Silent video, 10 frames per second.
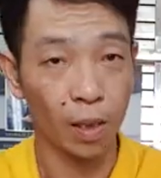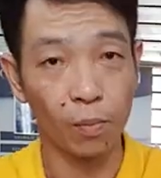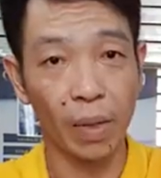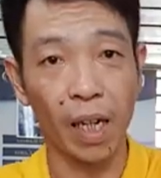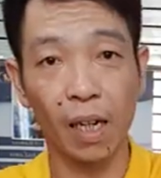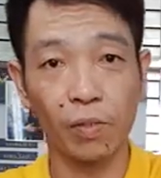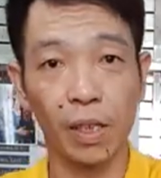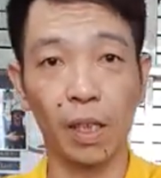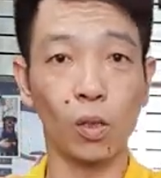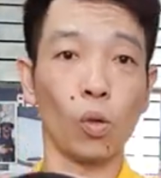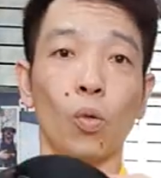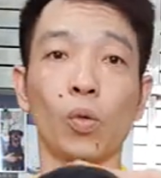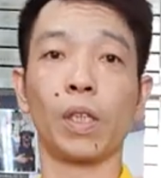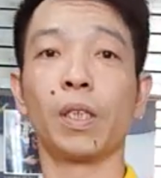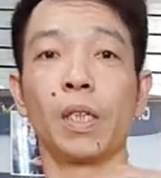mẹ với cụ
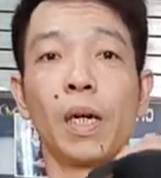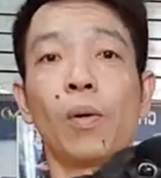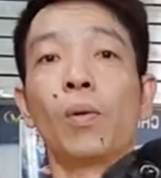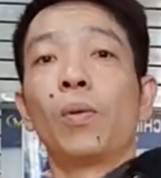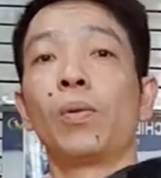thì chiều.